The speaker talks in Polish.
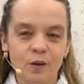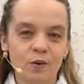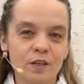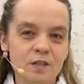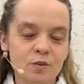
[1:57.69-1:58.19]

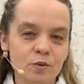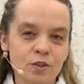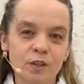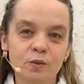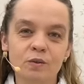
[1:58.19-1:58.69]
o
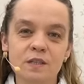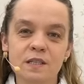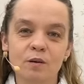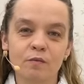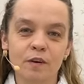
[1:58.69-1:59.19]
Jezusie, który
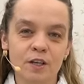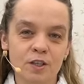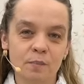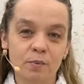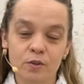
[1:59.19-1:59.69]

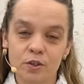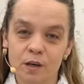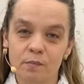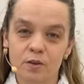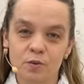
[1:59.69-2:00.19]
zauważa
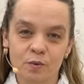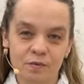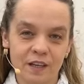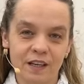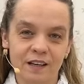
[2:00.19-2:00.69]
potrzebę
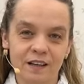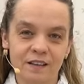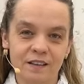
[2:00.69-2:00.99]
człowieka